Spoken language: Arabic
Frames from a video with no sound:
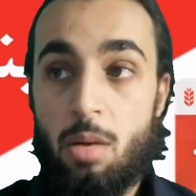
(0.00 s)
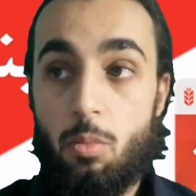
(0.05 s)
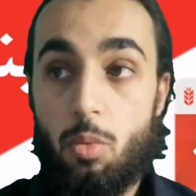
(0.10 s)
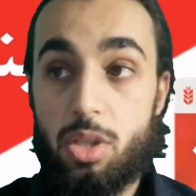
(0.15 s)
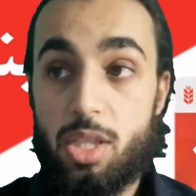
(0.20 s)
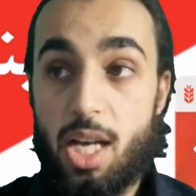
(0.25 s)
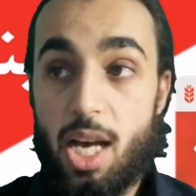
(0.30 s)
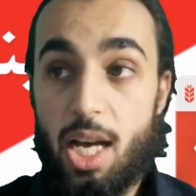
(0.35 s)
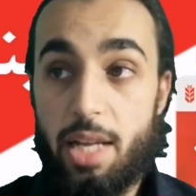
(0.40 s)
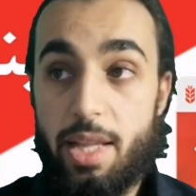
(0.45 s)

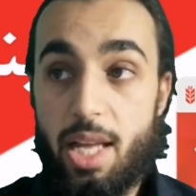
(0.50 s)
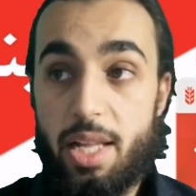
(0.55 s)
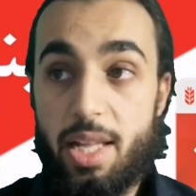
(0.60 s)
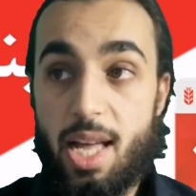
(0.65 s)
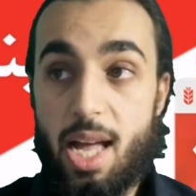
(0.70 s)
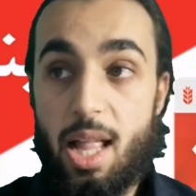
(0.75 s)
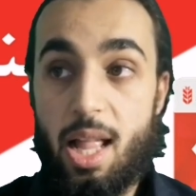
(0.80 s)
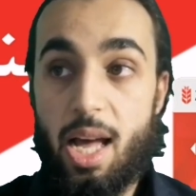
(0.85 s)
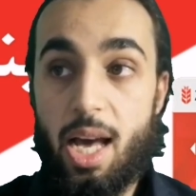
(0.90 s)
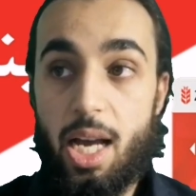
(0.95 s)

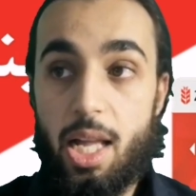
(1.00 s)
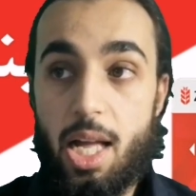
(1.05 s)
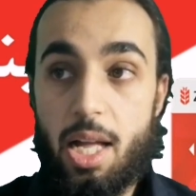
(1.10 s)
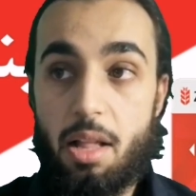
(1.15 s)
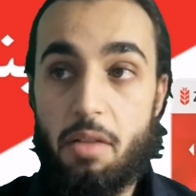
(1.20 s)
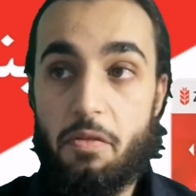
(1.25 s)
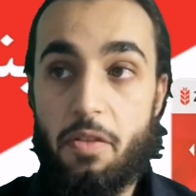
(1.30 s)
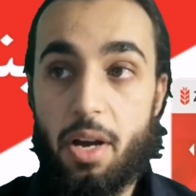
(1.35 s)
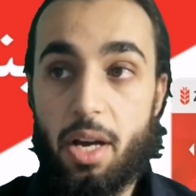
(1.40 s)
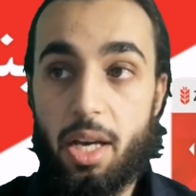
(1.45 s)
مساعدات
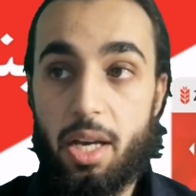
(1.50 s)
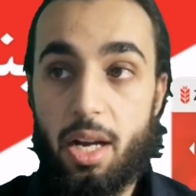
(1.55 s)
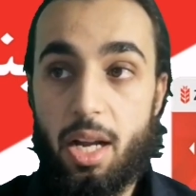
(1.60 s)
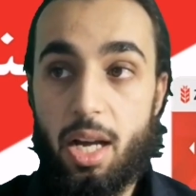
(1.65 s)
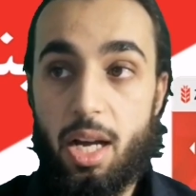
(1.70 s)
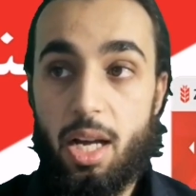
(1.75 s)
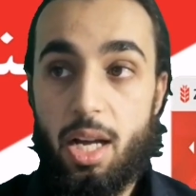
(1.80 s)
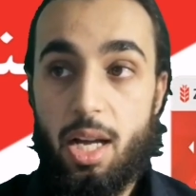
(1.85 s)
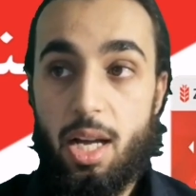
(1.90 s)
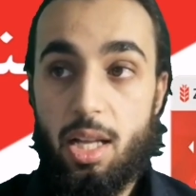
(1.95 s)
العائلات
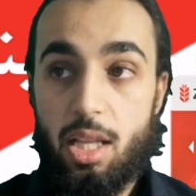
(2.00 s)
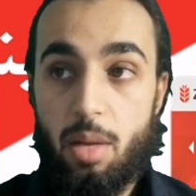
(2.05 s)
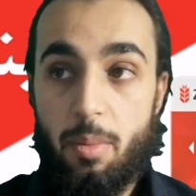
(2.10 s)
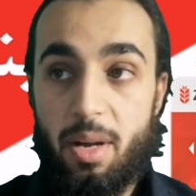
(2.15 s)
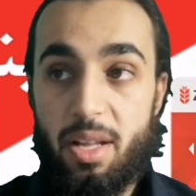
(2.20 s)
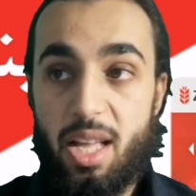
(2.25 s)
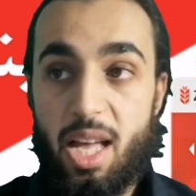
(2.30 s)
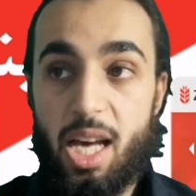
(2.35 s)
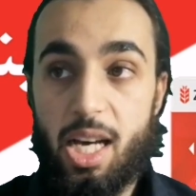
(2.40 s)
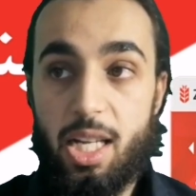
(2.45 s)
الفقيرة
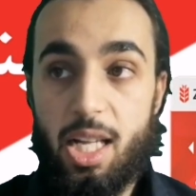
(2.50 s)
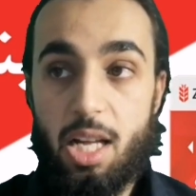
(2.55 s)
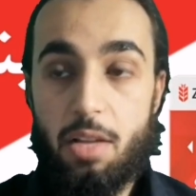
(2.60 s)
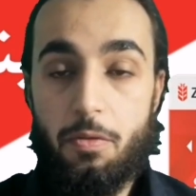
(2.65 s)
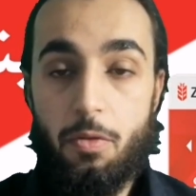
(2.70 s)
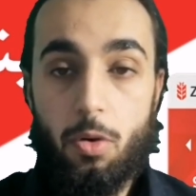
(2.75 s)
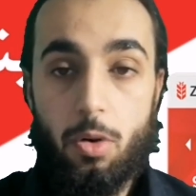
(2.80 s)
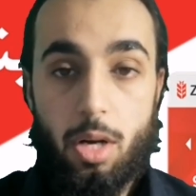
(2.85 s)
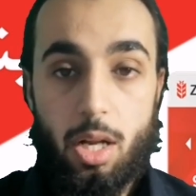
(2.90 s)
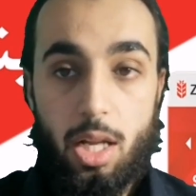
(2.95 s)
طبعا عائلات
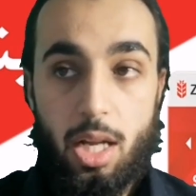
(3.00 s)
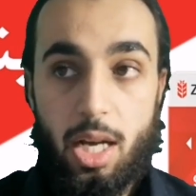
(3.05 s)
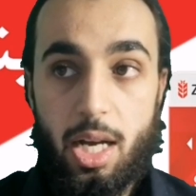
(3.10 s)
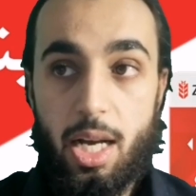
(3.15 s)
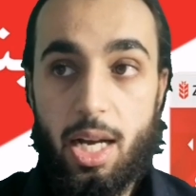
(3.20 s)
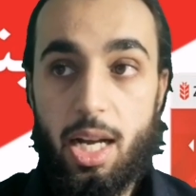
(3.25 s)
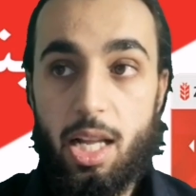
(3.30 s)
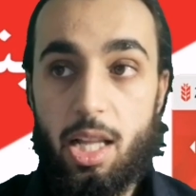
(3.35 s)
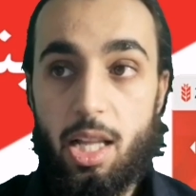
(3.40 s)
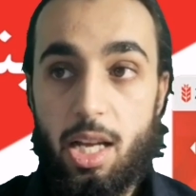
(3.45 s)
فقر
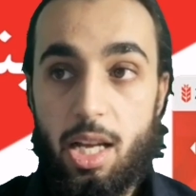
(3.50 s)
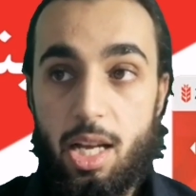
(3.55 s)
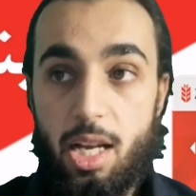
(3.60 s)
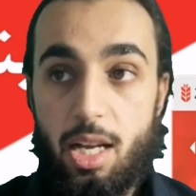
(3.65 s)
الحال